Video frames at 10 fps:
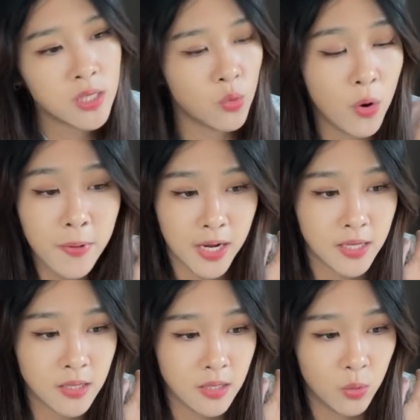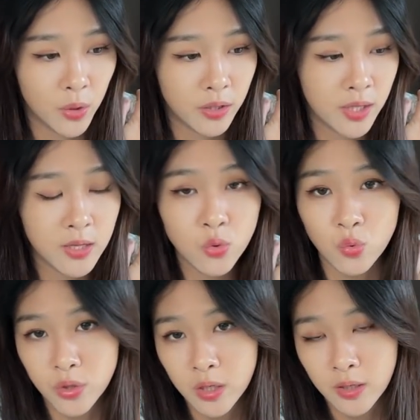我本来是以为天
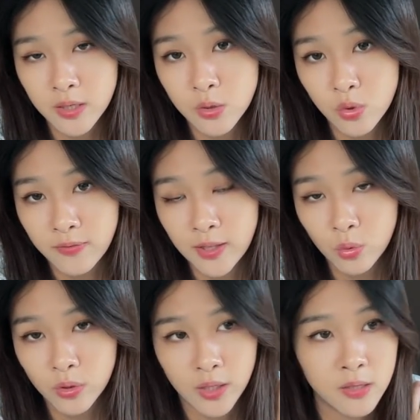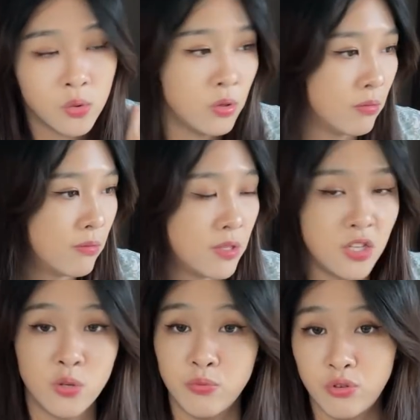主教应该是最反堕胎的，结果其
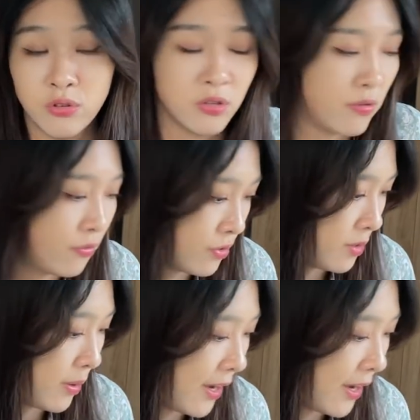实不是，是福音派。